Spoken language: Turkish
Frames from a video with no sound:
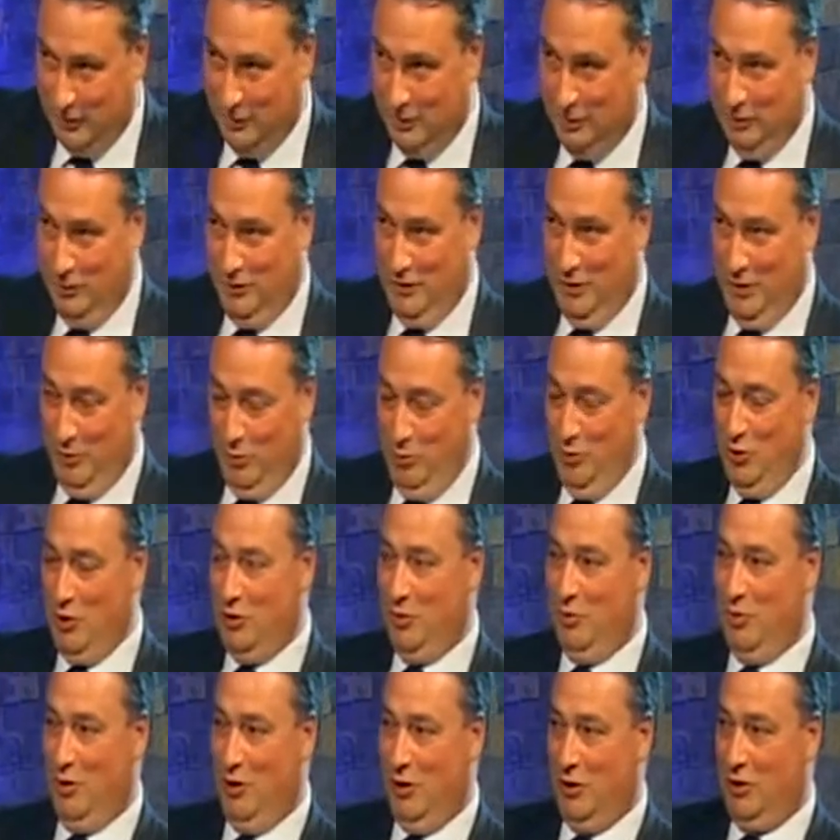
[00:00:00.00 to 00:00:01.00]
demiş
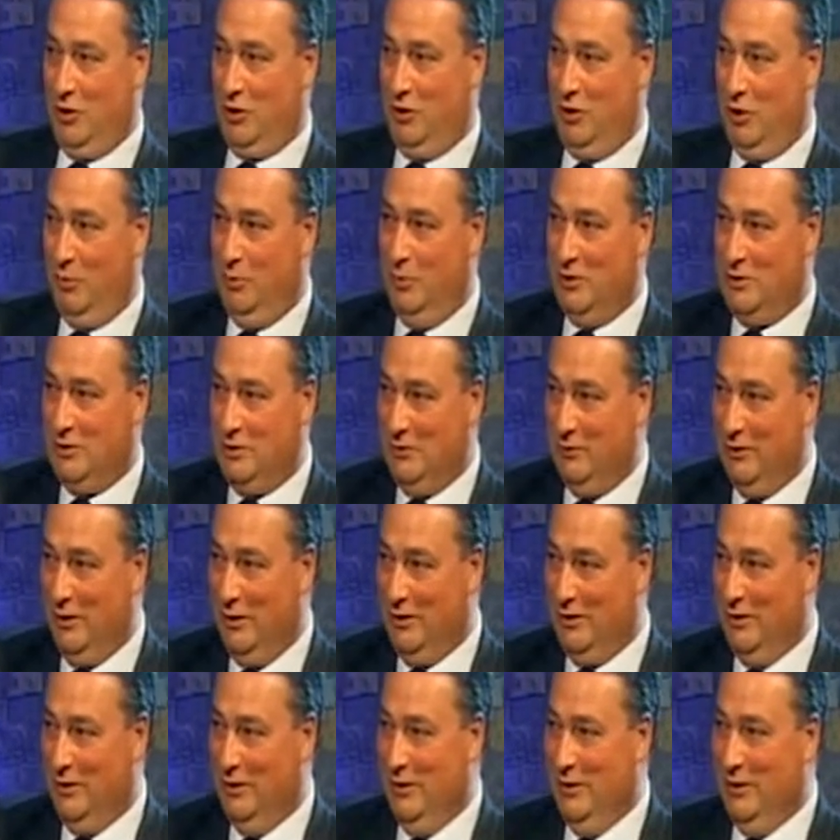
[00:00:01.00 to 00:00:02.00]
bir açıklaması var.
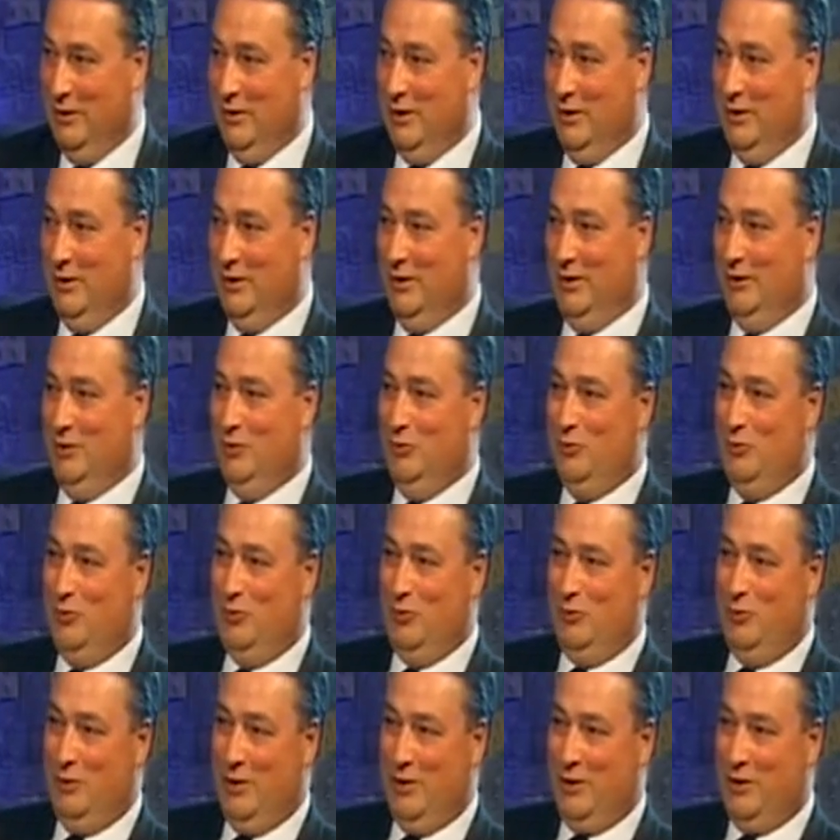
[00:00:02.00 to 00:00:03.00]
Ee,
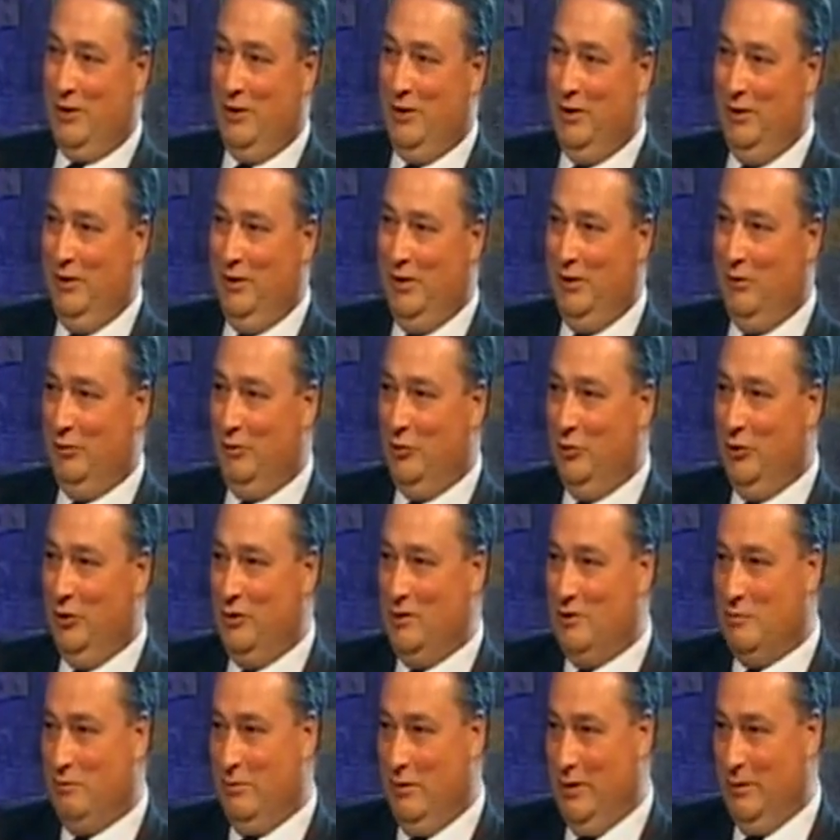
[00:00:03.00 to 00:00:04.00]
Ülgür Başkanı da bunu
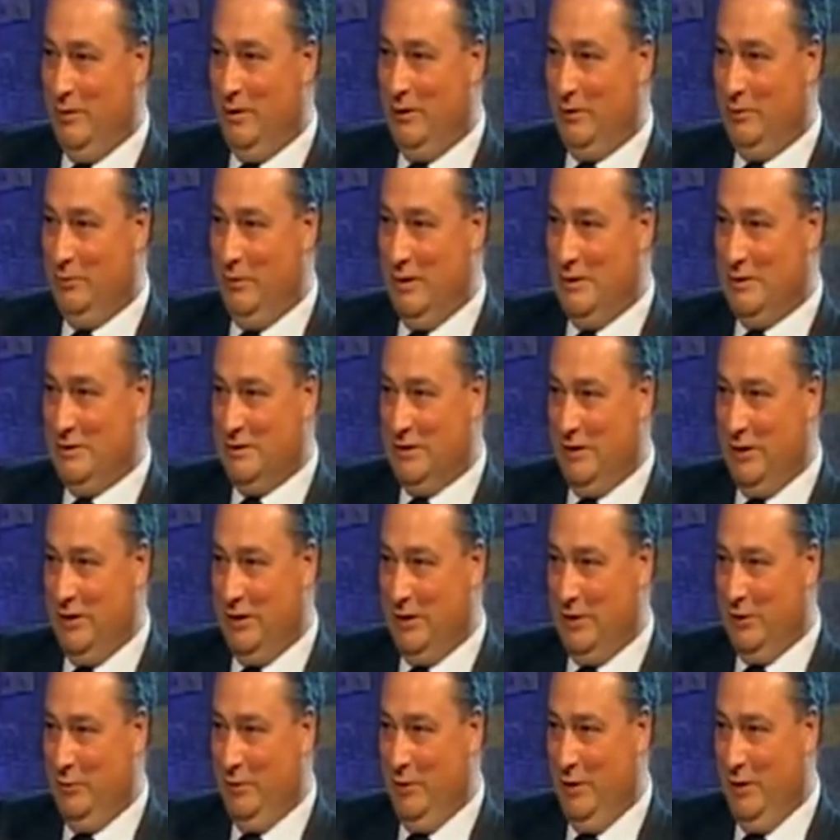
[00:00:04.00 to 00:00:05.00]
ispat etmezse
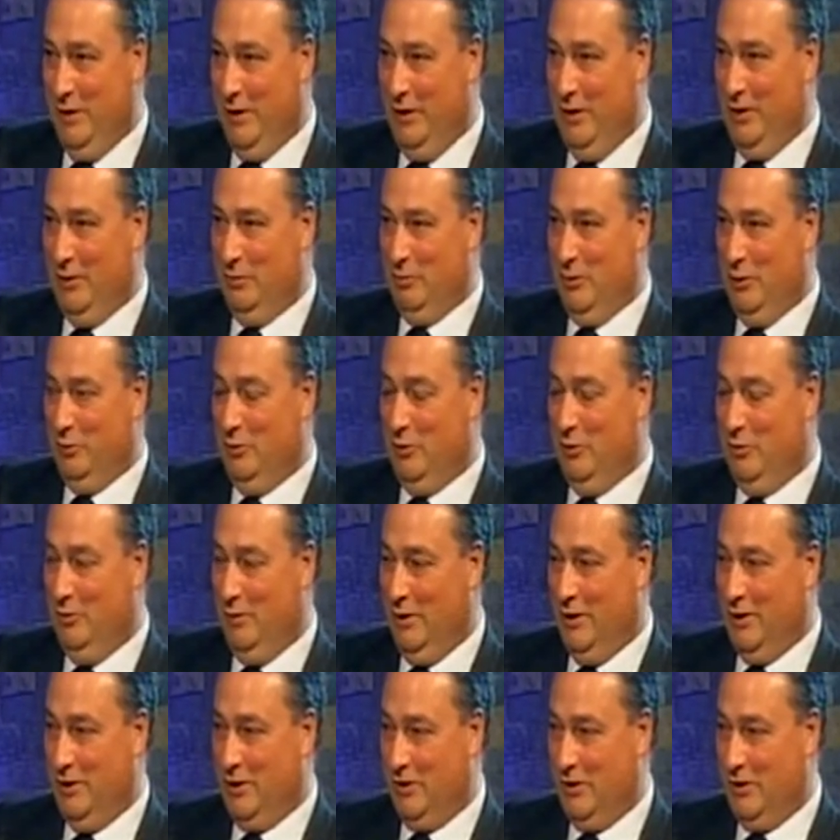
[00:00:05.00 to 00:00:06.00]
hakkımı helal etmem gibi bir açıklaması Acaba